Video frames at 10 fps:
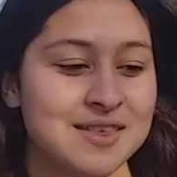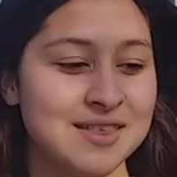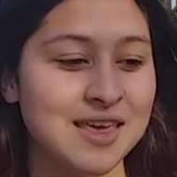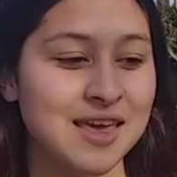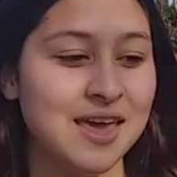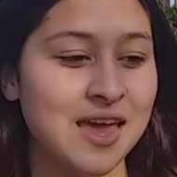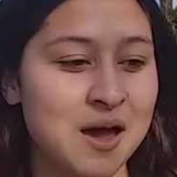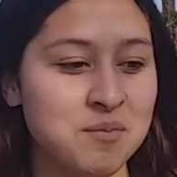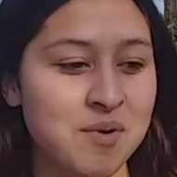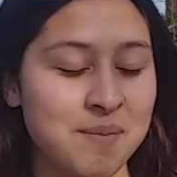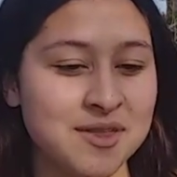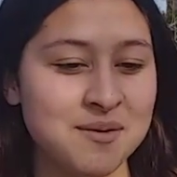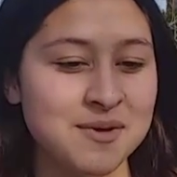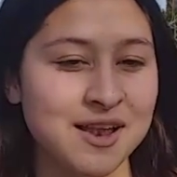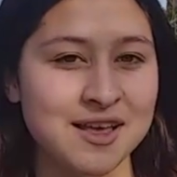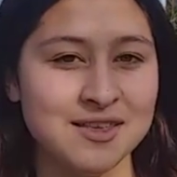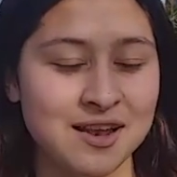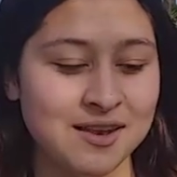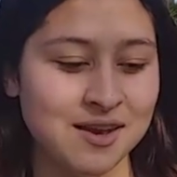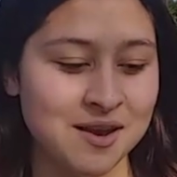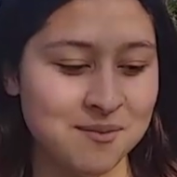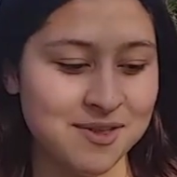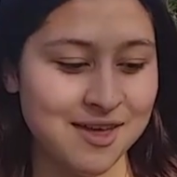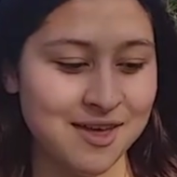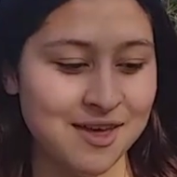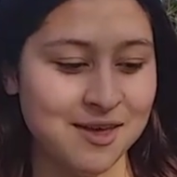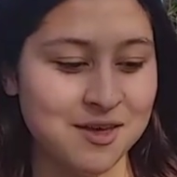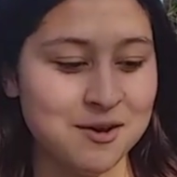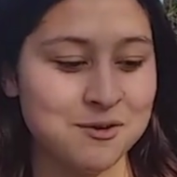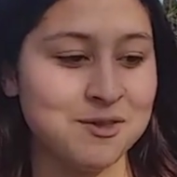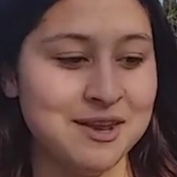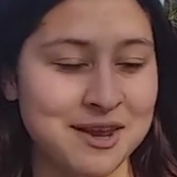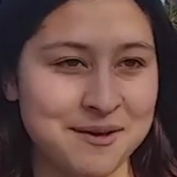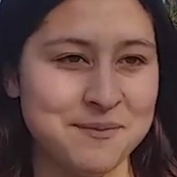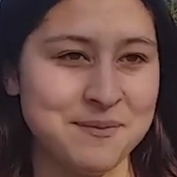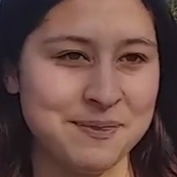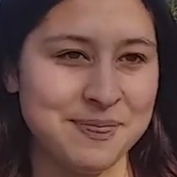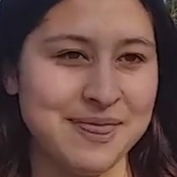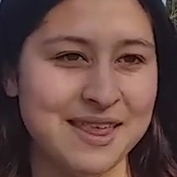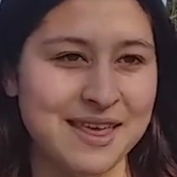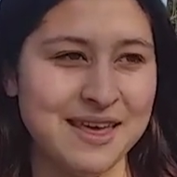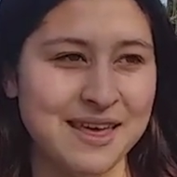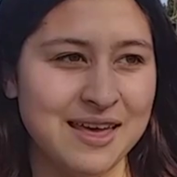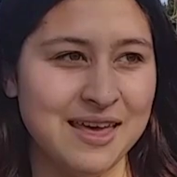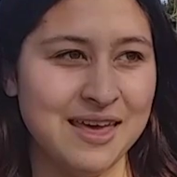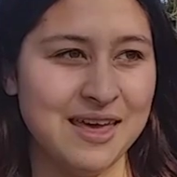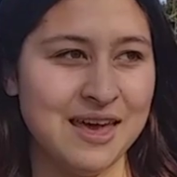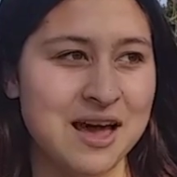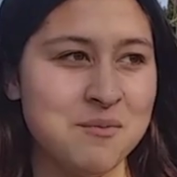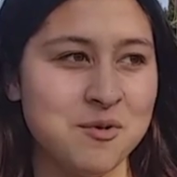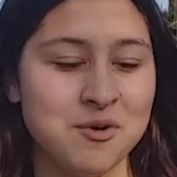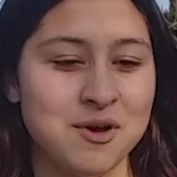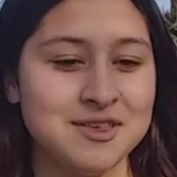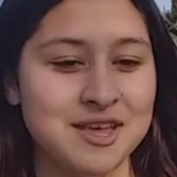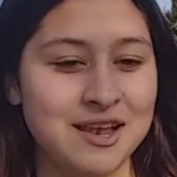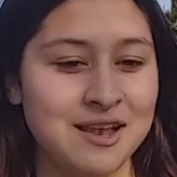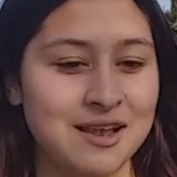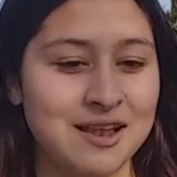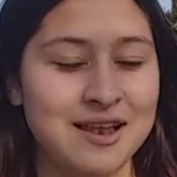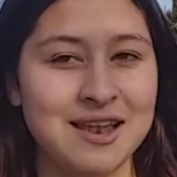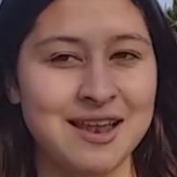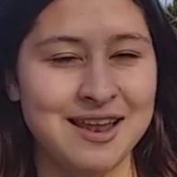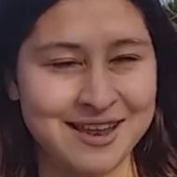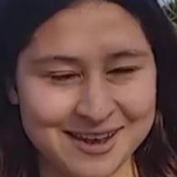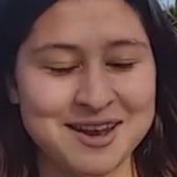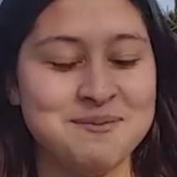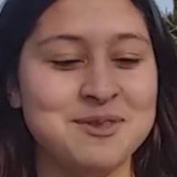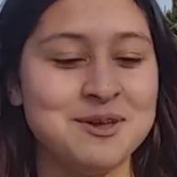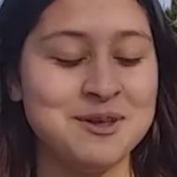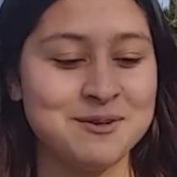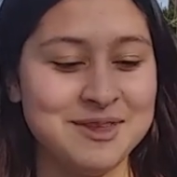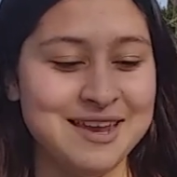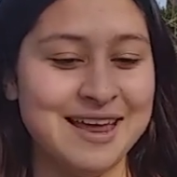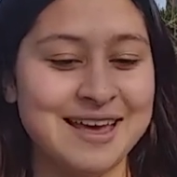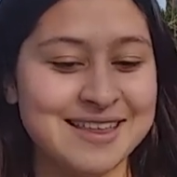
Sí, eh, a mi papá también le hace el entrenamiento de rutina. Eh, a ambos no hace el, entrenamiento de rutina.